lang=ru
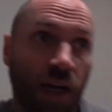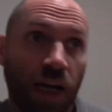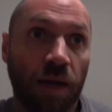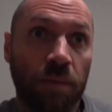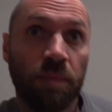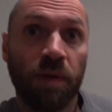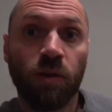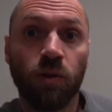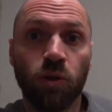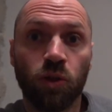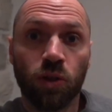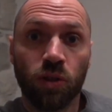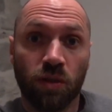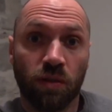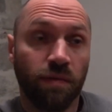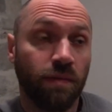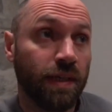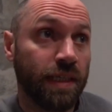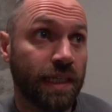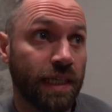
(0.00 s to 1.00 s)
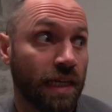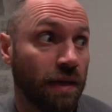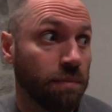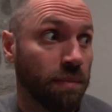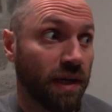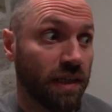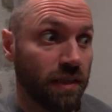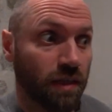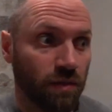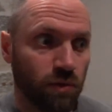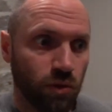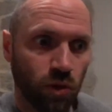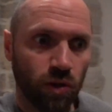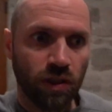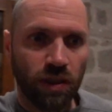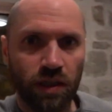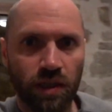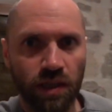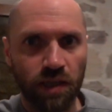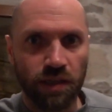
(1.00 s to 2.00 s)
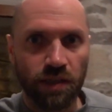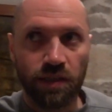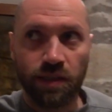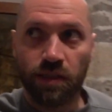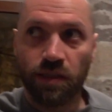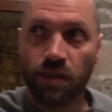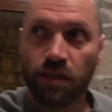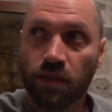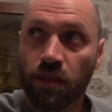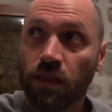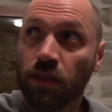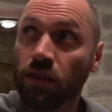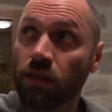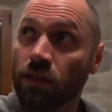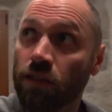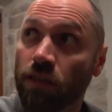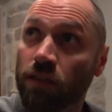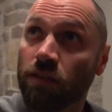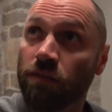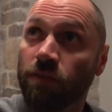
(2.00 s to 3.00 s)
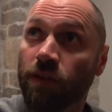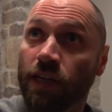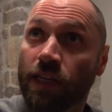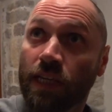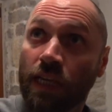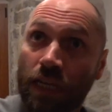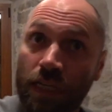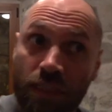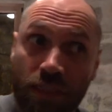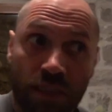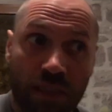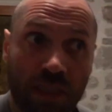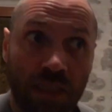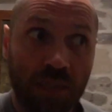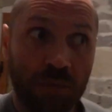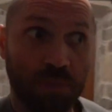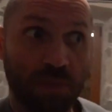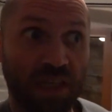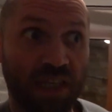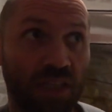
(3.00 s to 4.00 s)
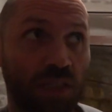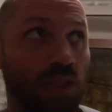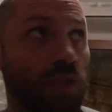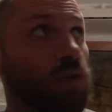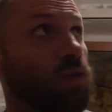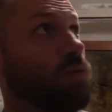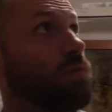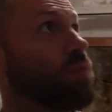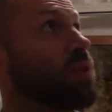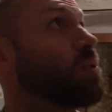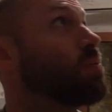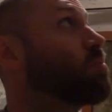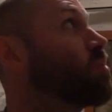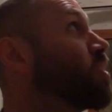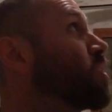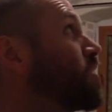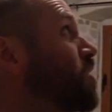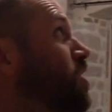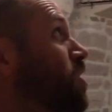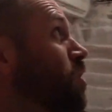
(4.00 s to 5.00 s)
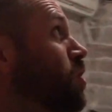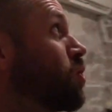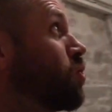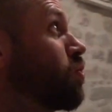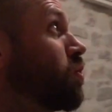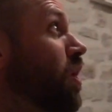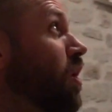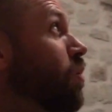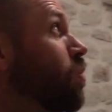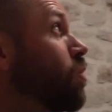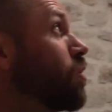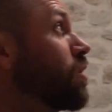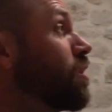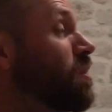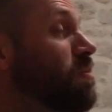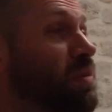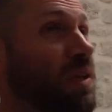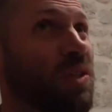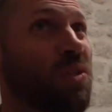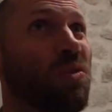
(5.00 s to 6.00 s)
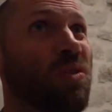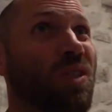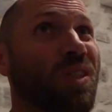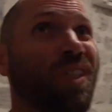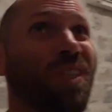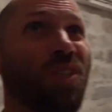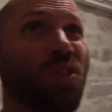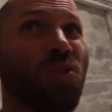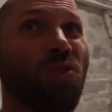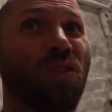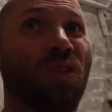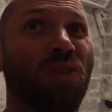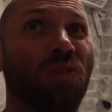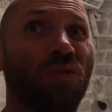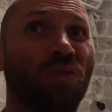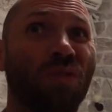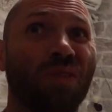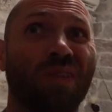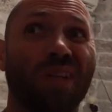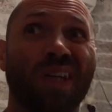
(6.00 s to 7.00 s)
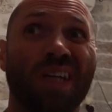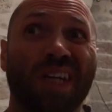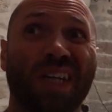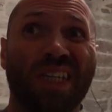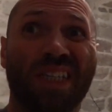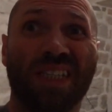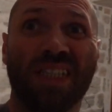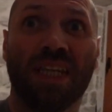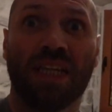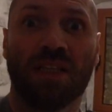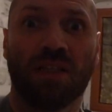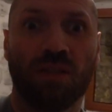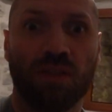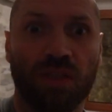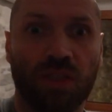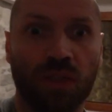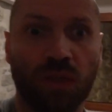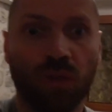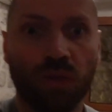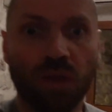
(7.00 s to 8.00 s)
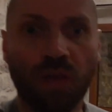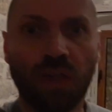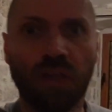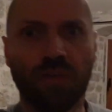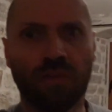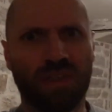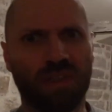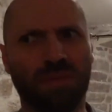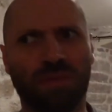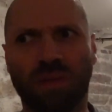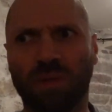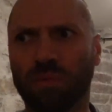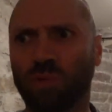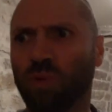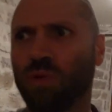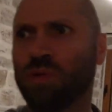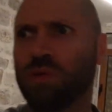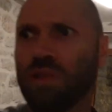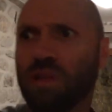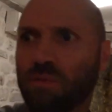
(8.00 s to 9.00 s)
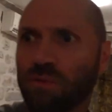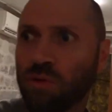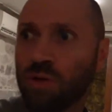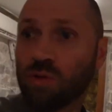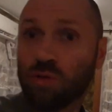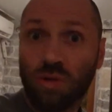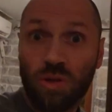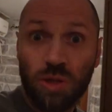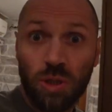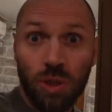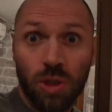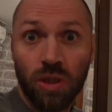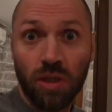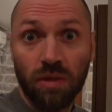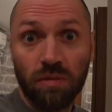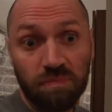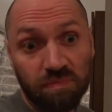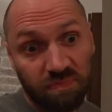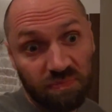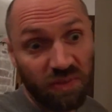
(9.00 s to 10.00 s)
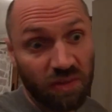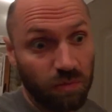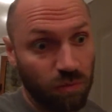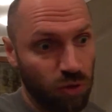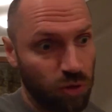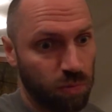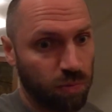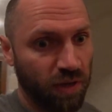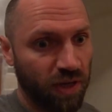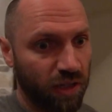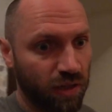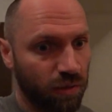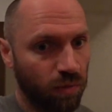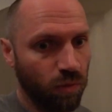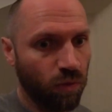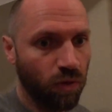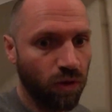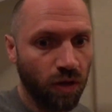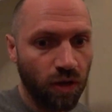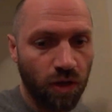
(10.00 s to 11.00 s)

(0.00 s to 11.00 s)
А минус в этих апартах все-таки есть. И воняет здесь плесенью. Почему-то сыростью какой-то. Не плесенью, сыростью такой вот. Затхлостью. Видимо, там давно никто не жил. Может, поэтому.